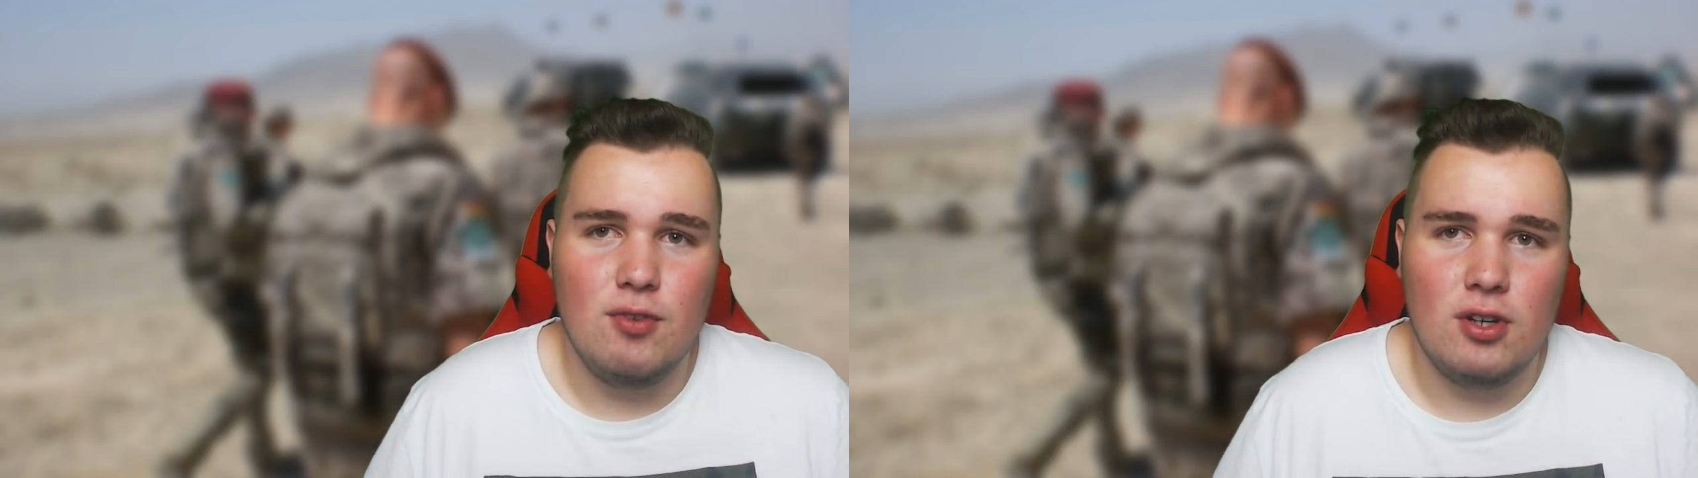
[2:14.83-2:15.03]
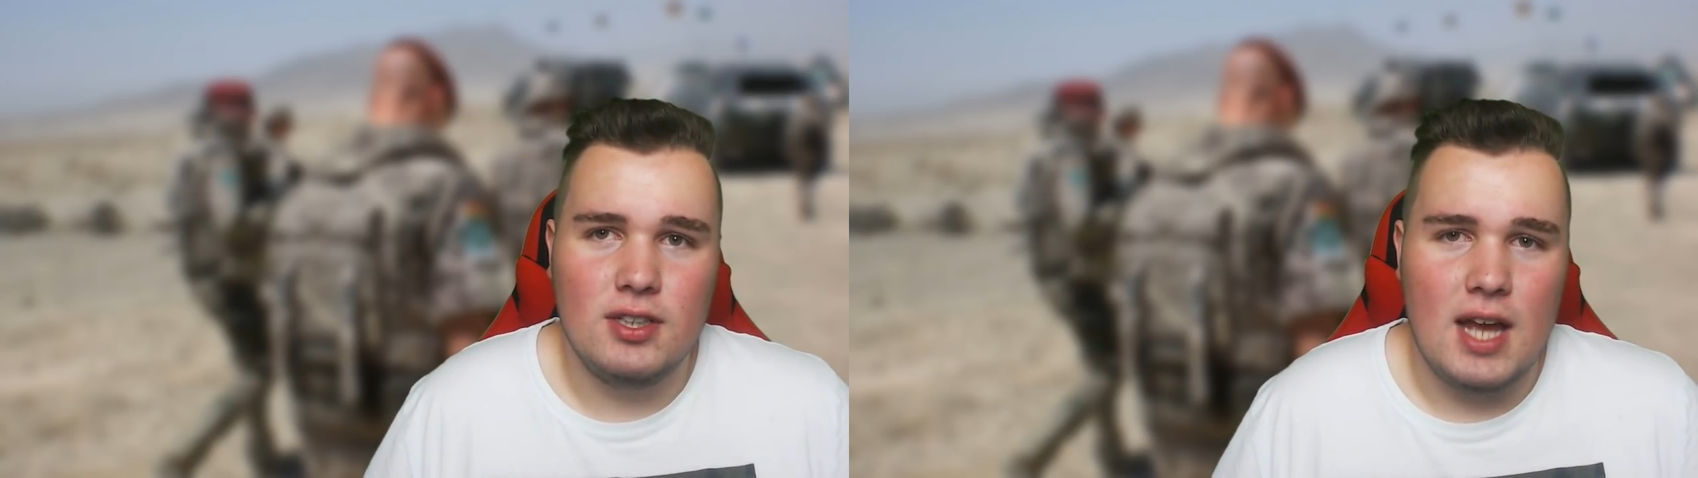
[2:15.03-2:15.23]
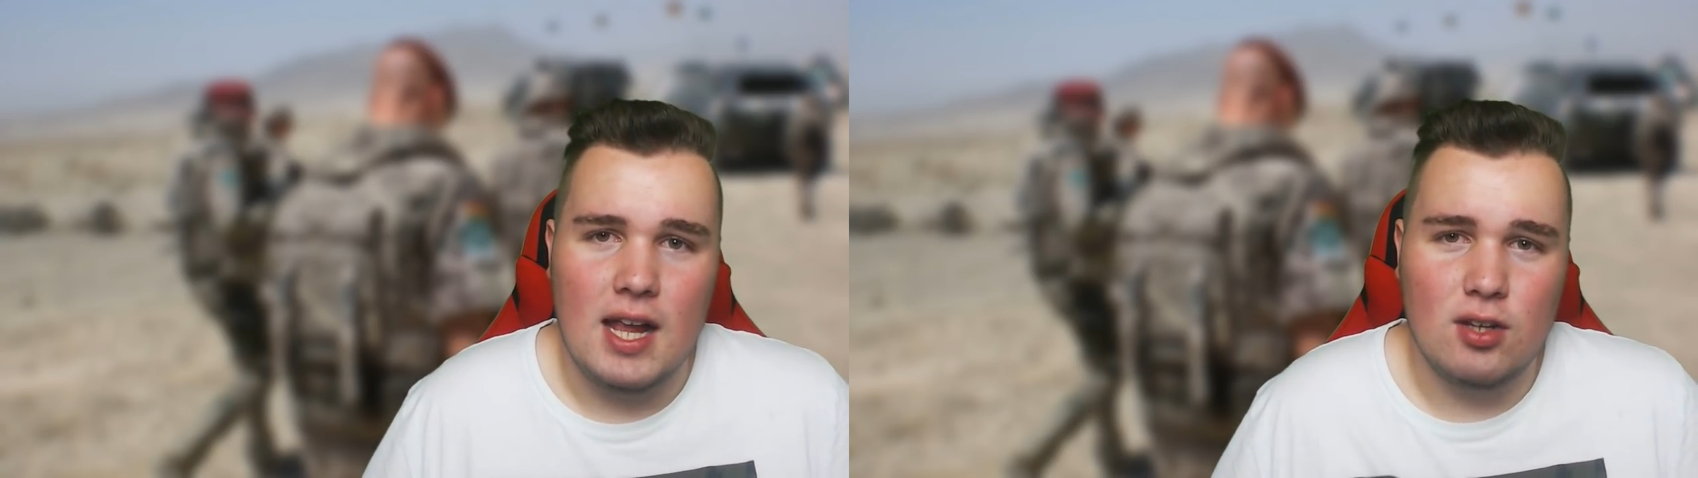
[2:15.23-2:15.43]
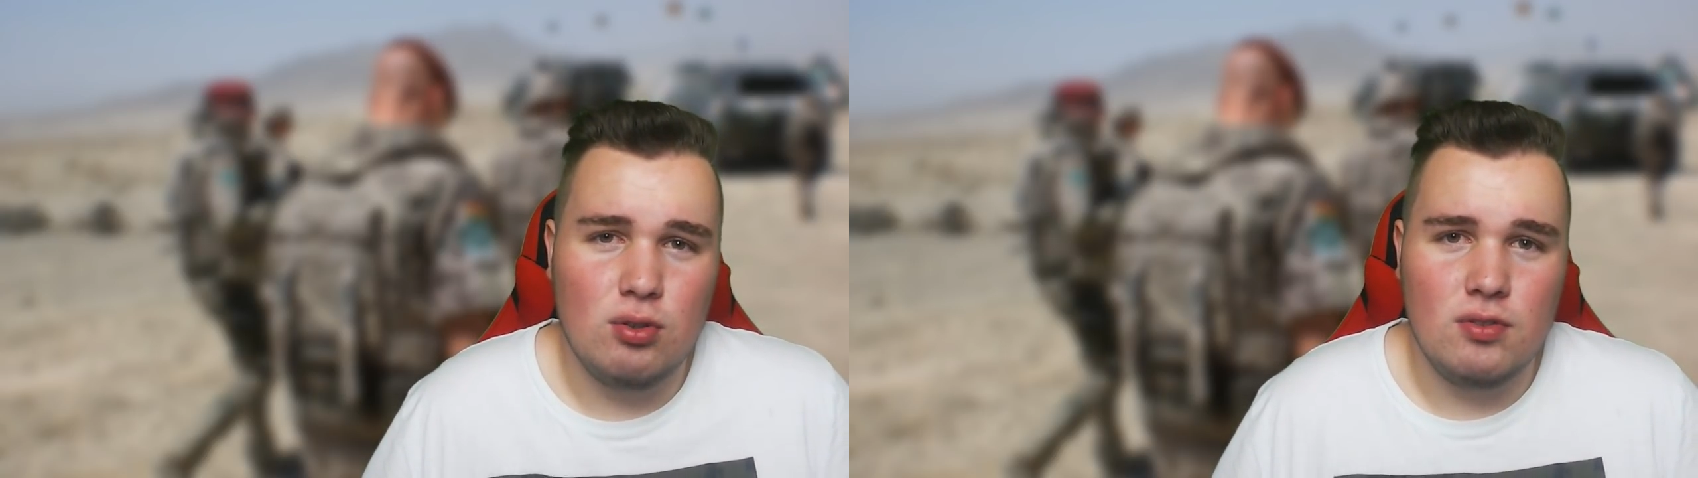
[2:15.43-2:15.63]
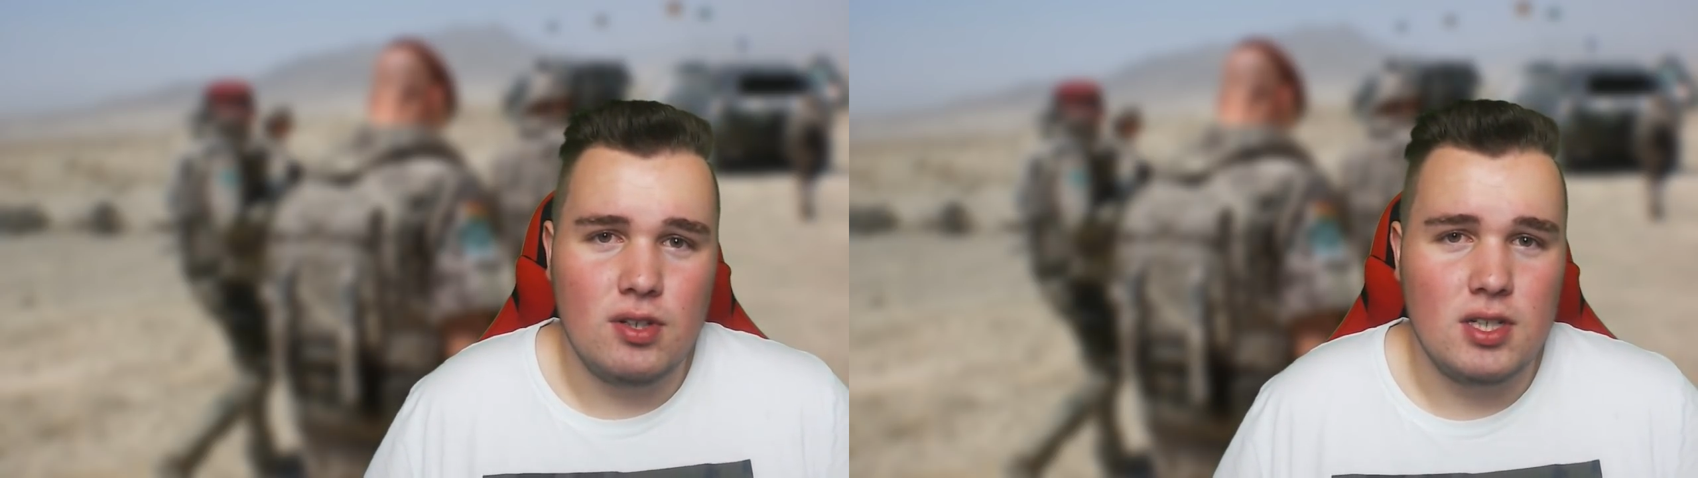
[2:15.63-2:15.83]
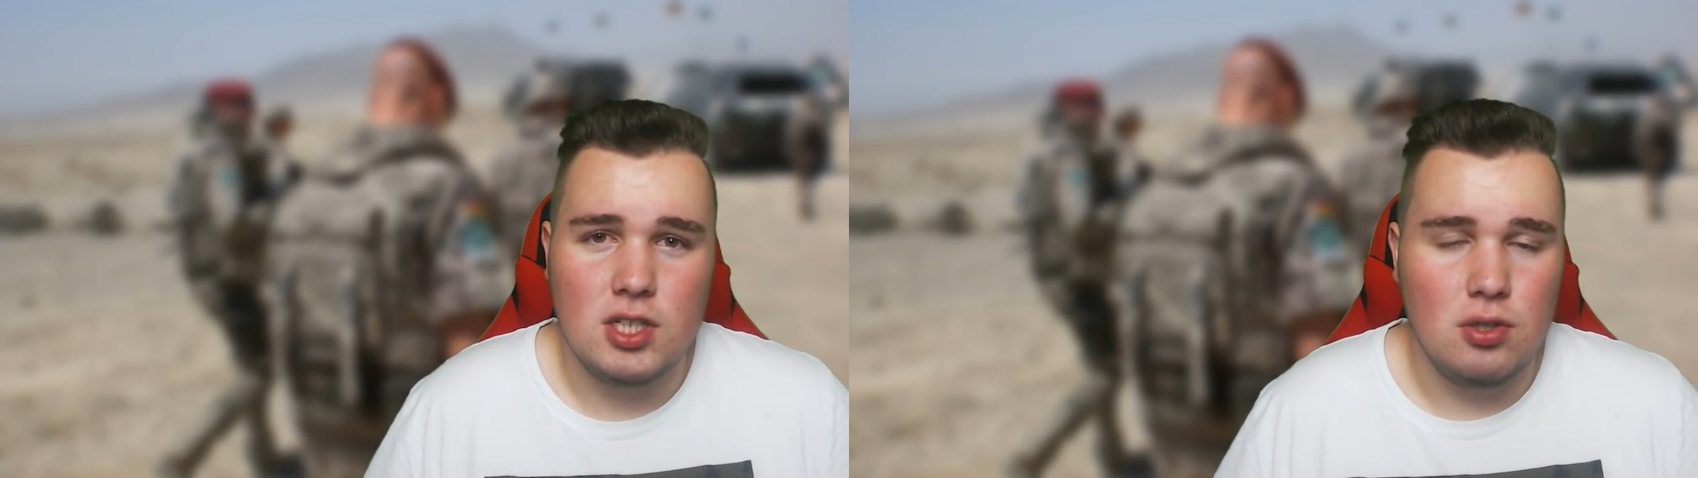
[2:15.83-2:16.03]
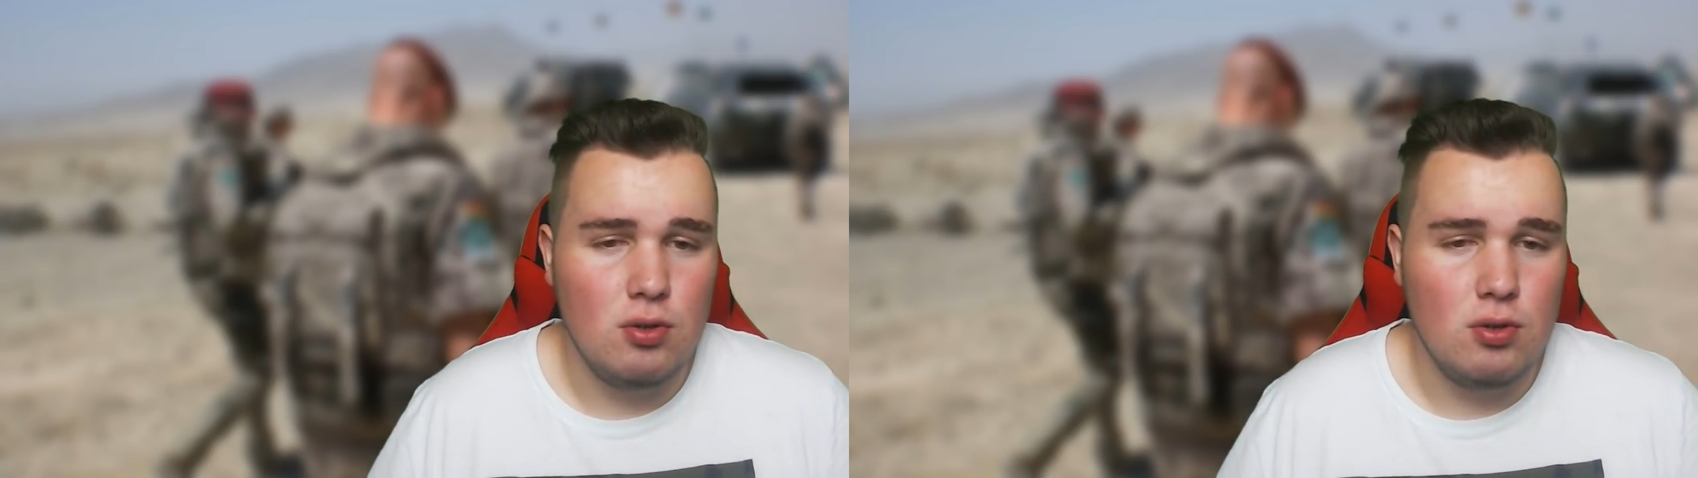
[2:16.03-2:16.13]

wirklich Alkohol wirklich